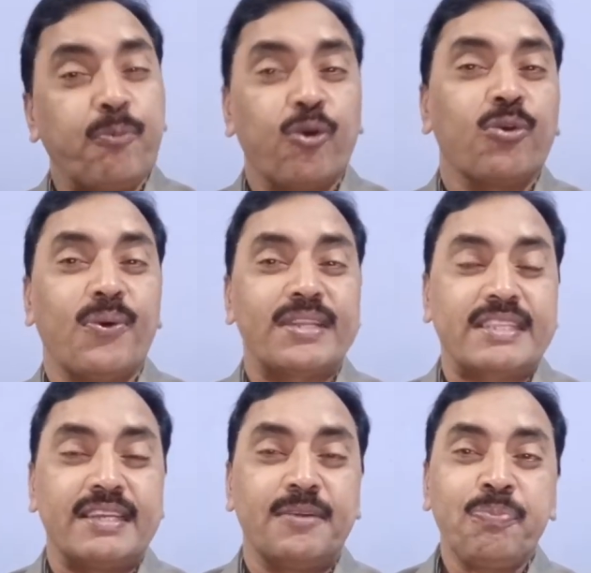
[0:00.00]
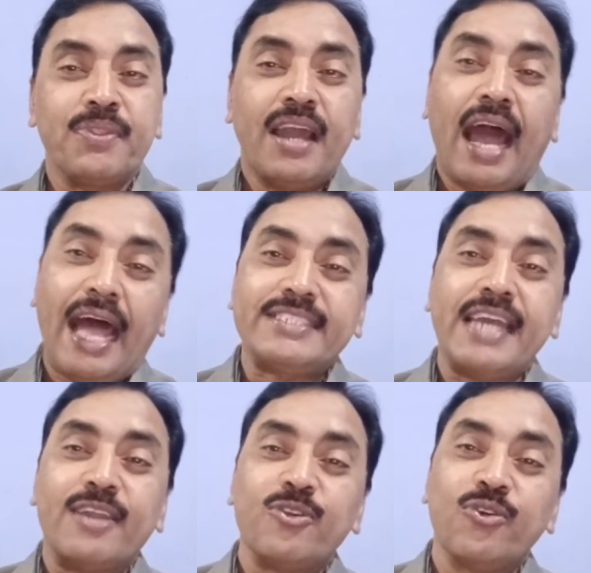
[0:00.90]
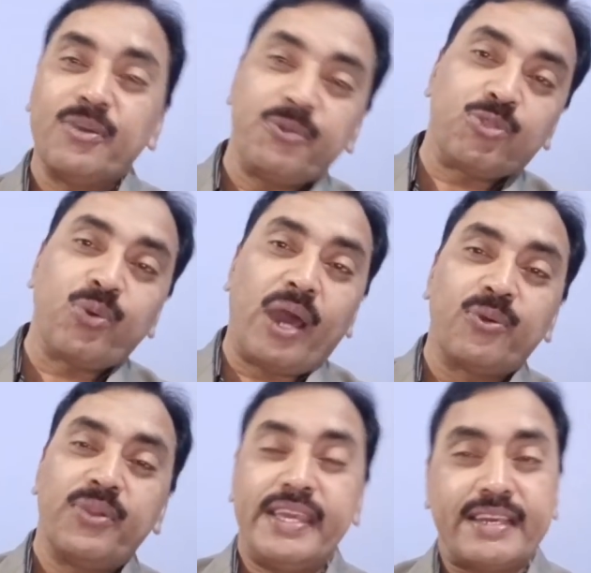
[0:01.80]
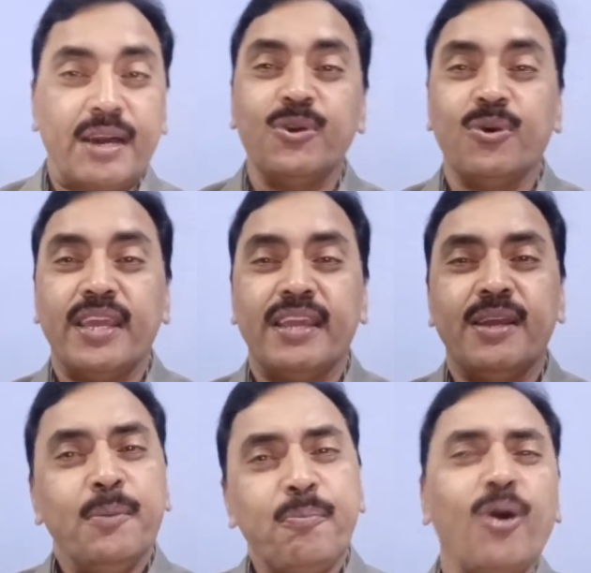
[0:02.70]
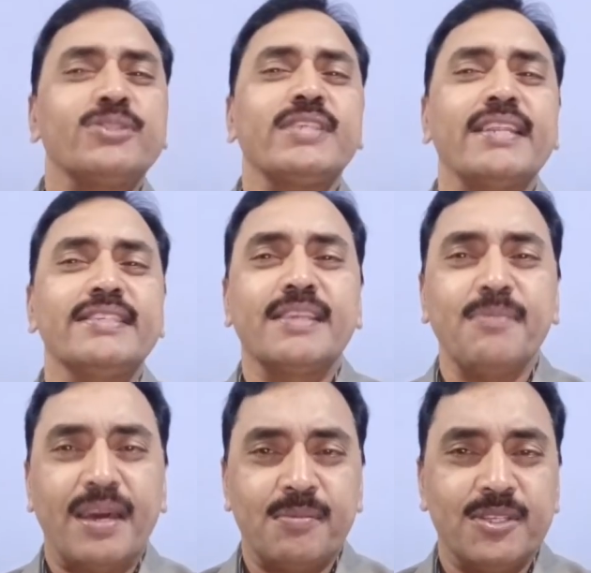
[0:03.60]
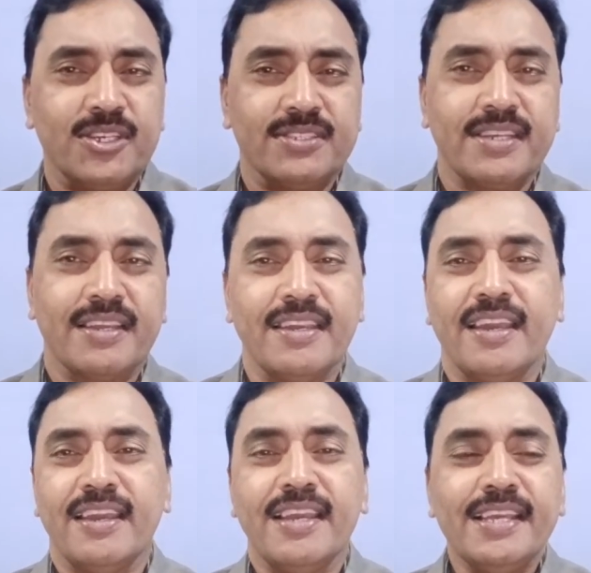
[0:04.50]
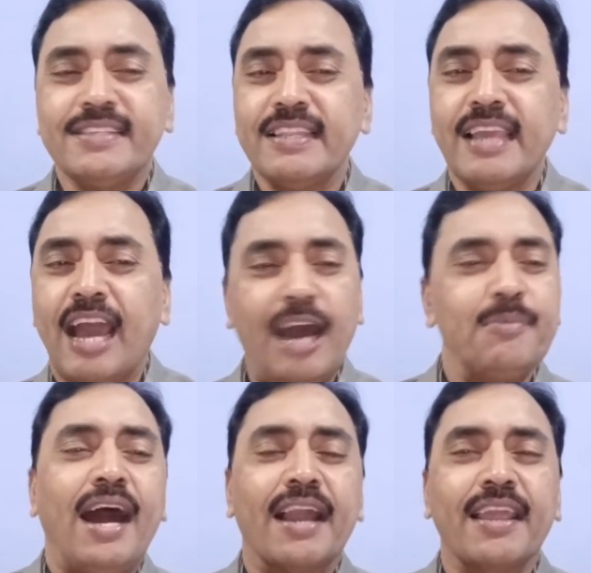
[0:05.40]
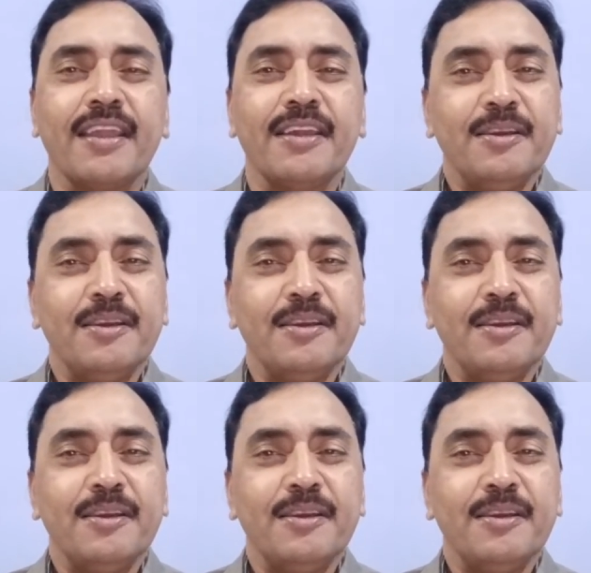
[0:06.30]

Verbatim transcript: पूर्ववर्ती आचार्यों ने विद्वानों ने कवियों ने बहुत सारी इसके बारे में चर्चा की है इसलिए अब आगे